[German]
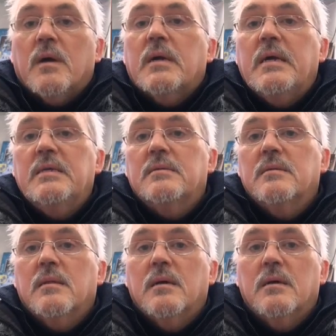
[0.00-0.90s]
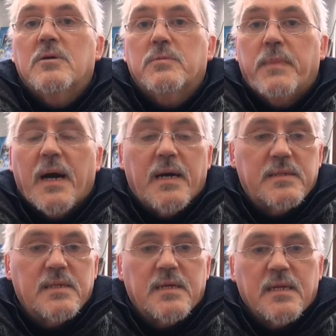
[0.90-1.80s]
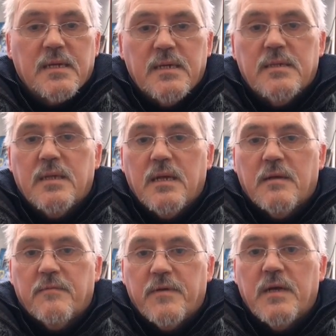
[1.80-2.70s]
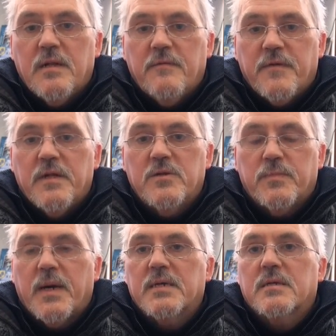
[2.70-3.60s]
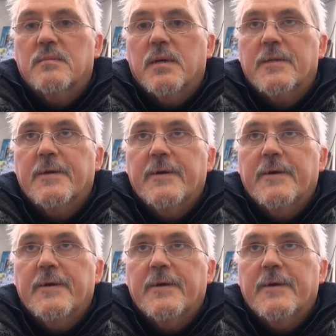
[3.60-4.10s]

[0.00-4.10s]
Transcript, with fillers: Riesenspaß. Es hat richtig viel, viel Spaß gemacht.